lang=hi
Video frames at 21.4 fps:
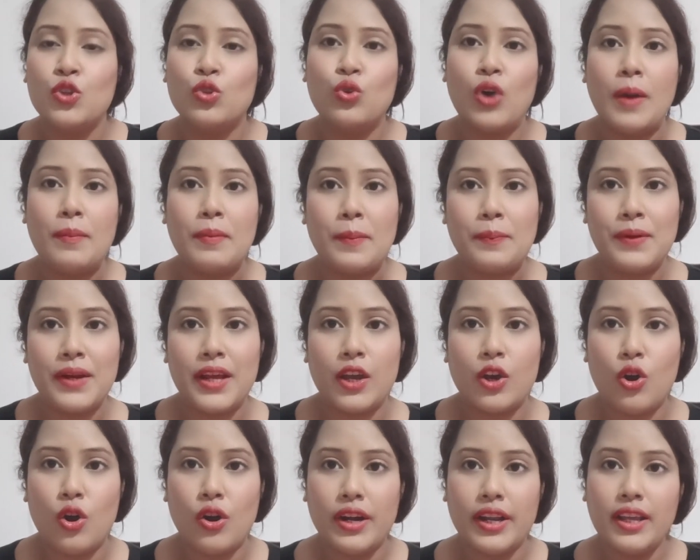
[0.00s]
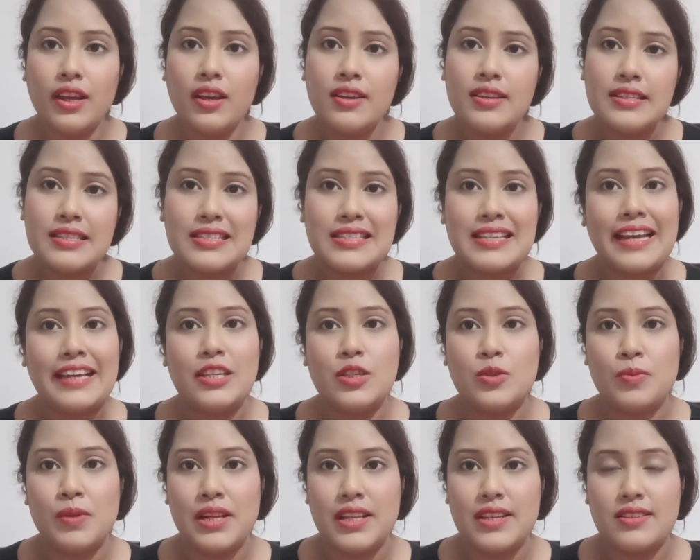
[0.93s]
तो आप अपने अकॉर्डिंग
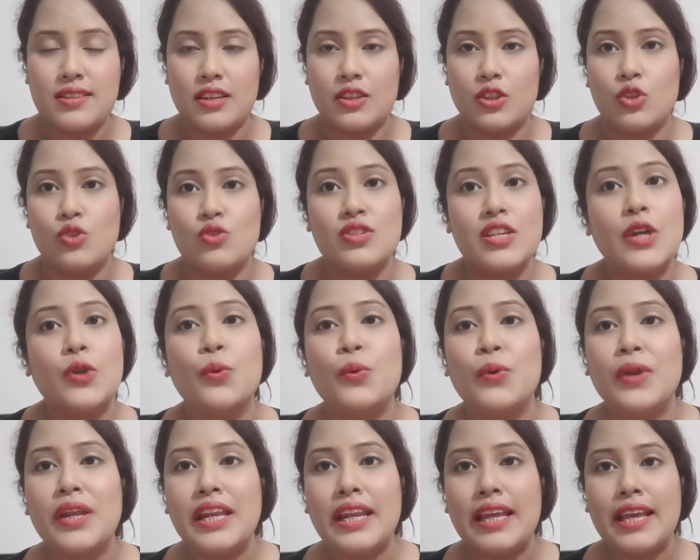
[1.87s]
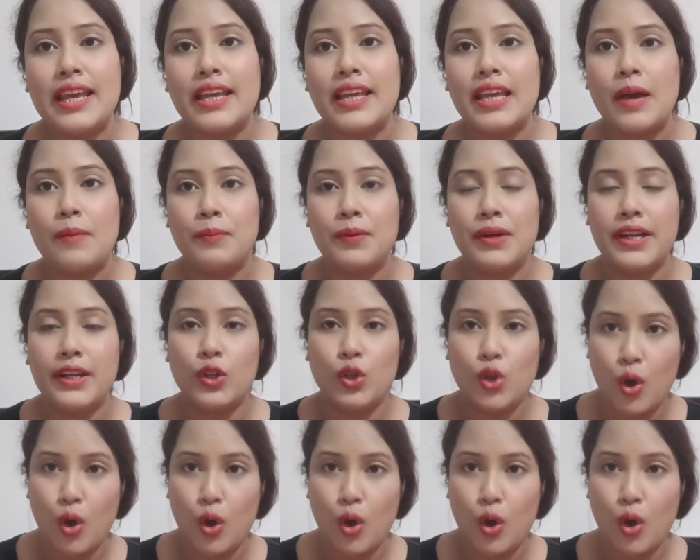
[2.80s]
साइज़ भी ले सकते हो ज़रूरी नहीं है कि आपने